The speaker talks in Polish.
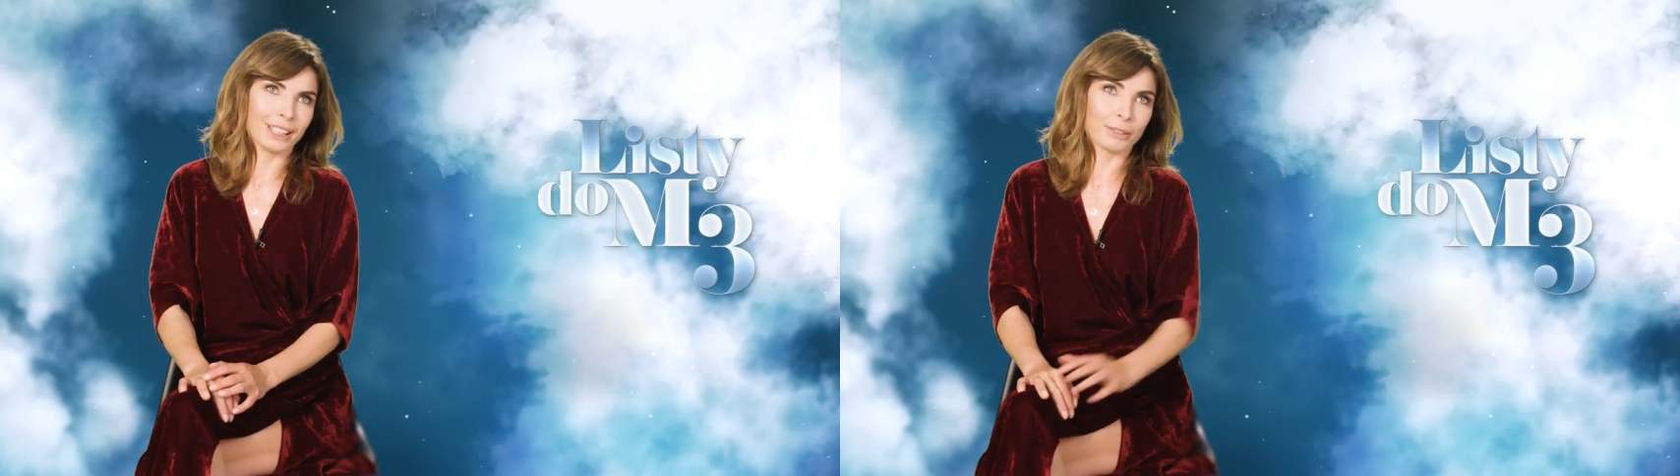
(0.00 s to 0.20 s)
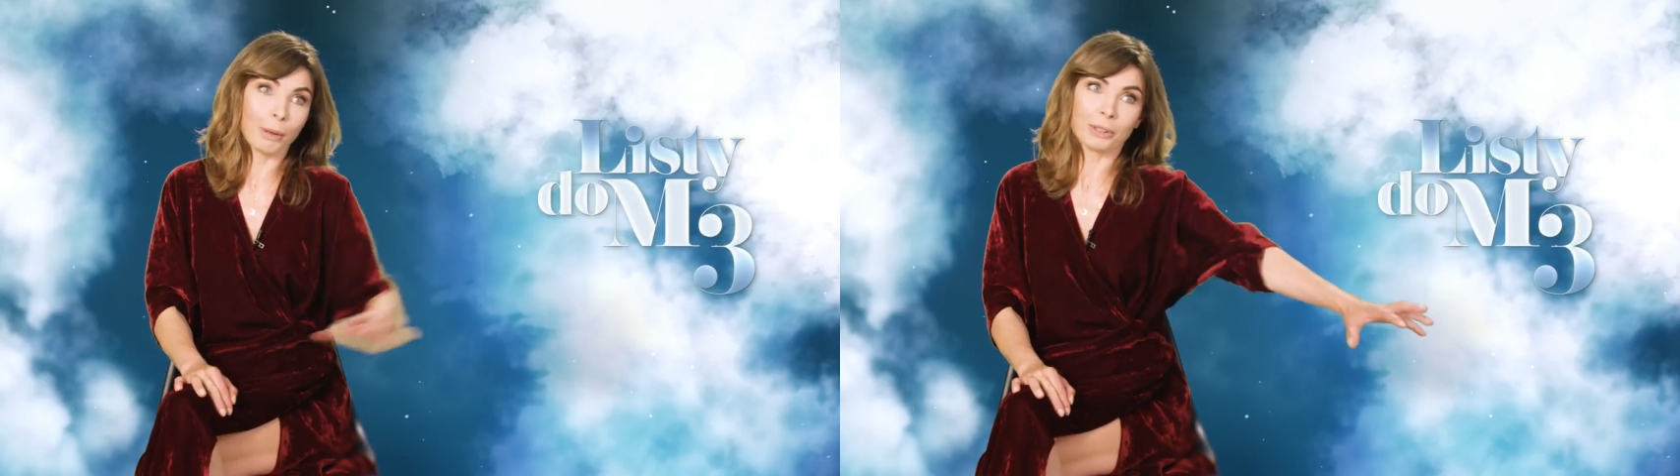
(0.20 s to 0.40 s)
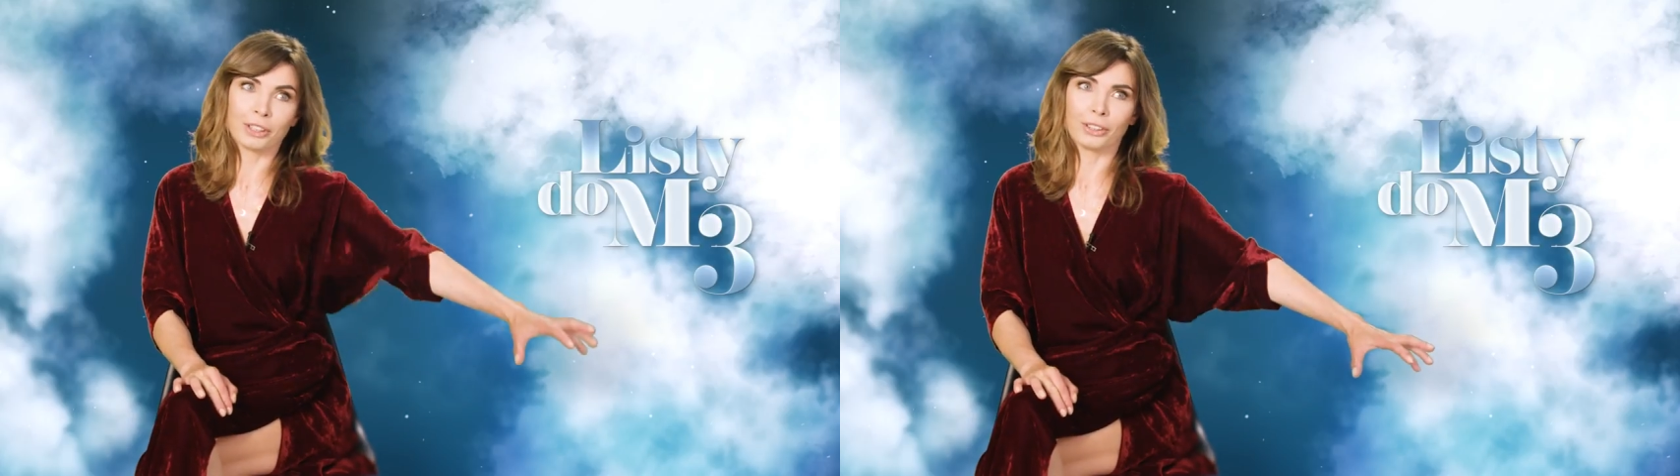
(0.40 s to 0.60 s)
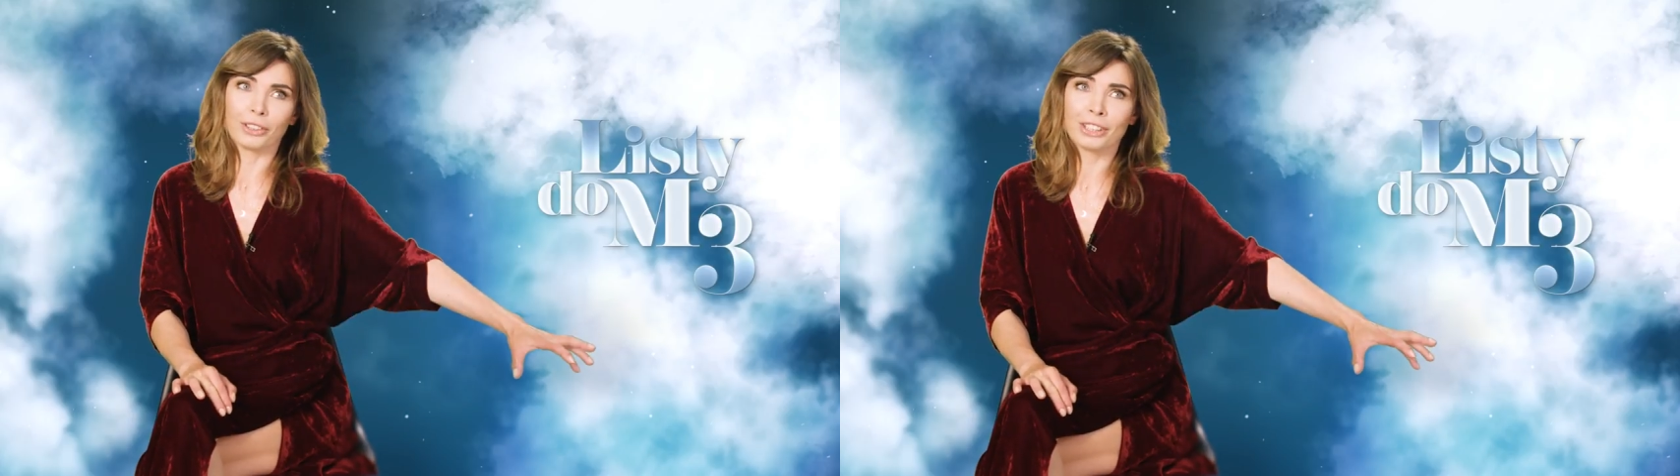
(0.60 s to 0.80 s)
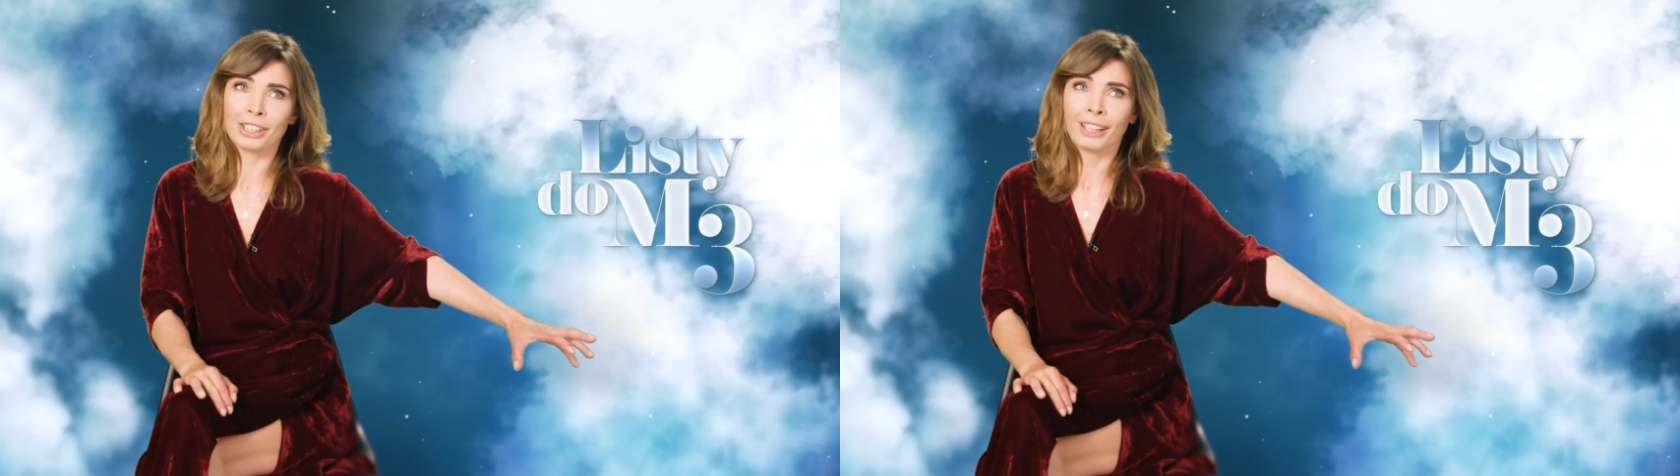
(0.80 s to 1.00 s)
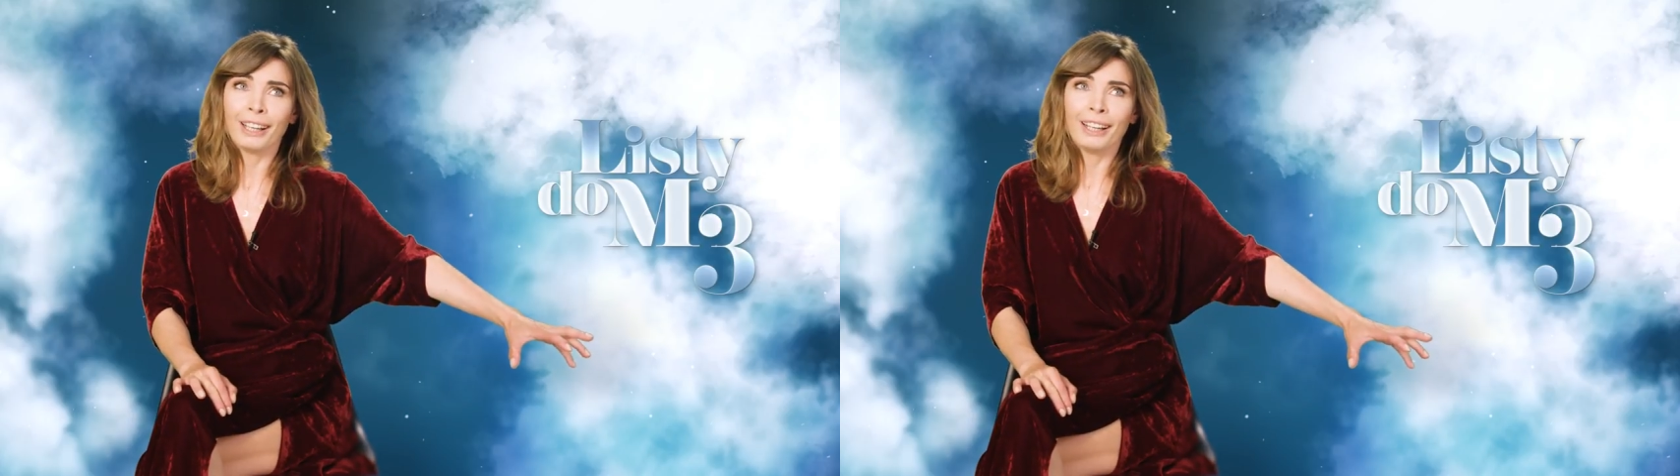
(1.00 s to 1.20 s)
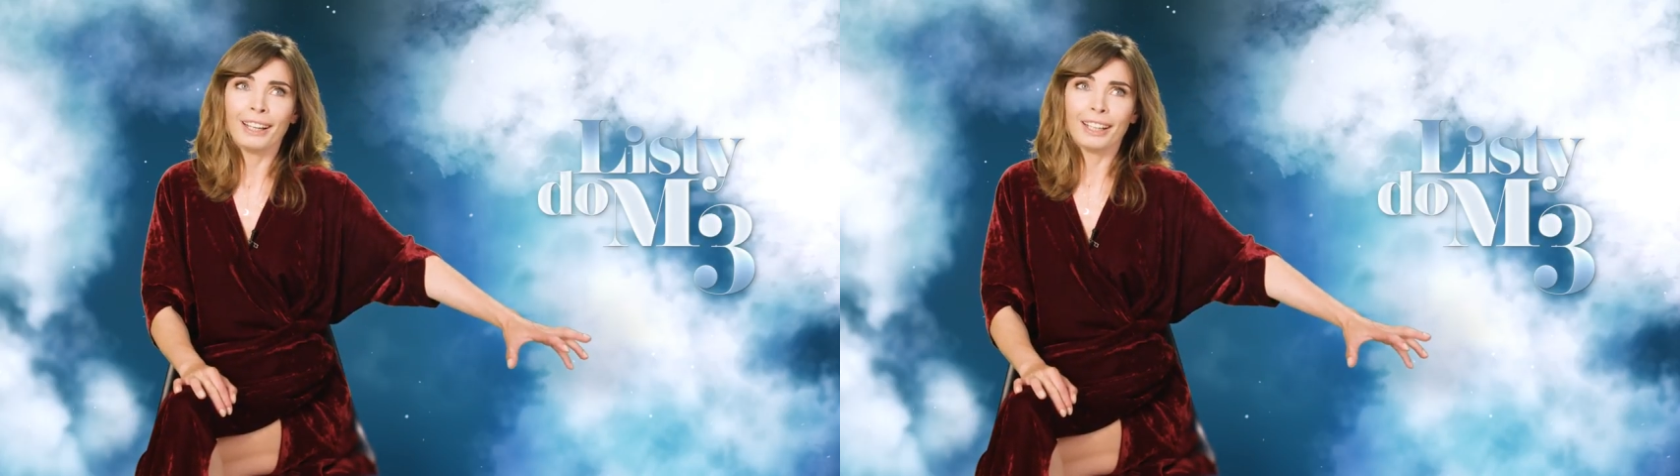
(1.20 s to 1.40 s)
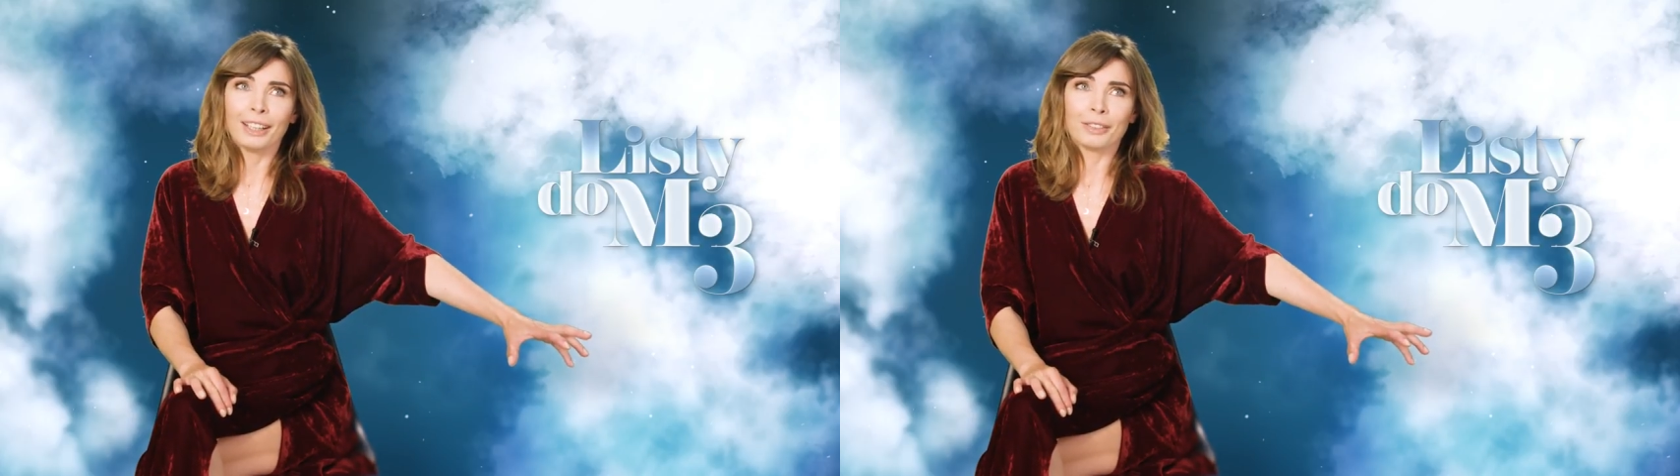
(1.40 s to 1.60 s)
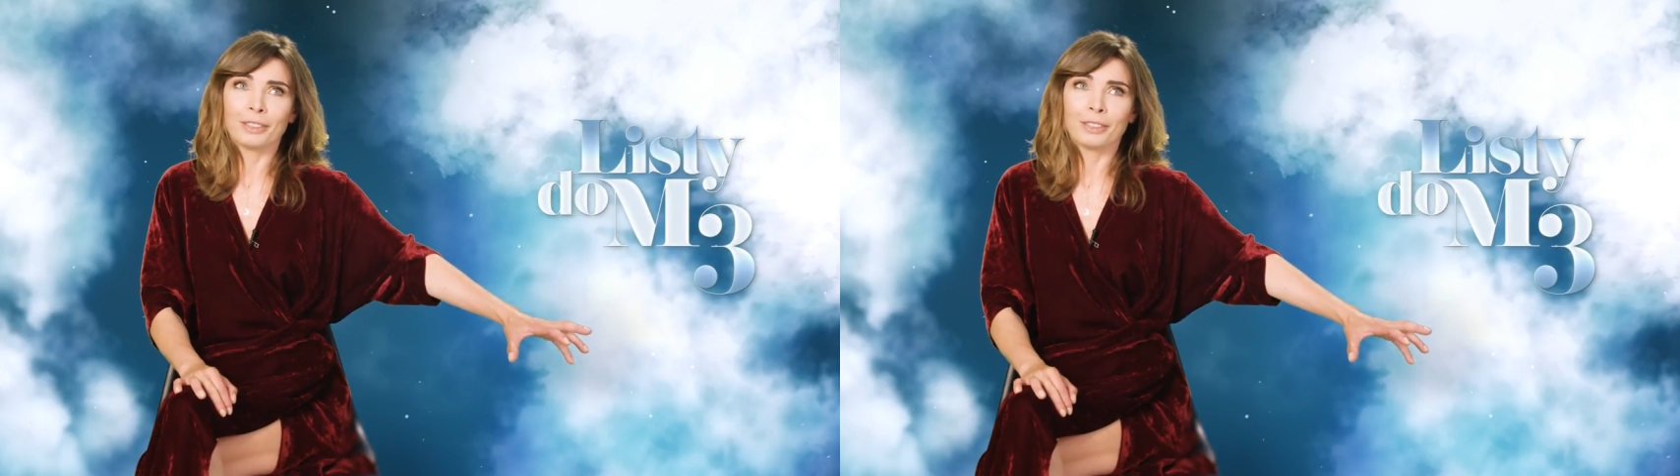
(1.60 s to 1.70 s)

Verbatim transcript: złapać kogoś w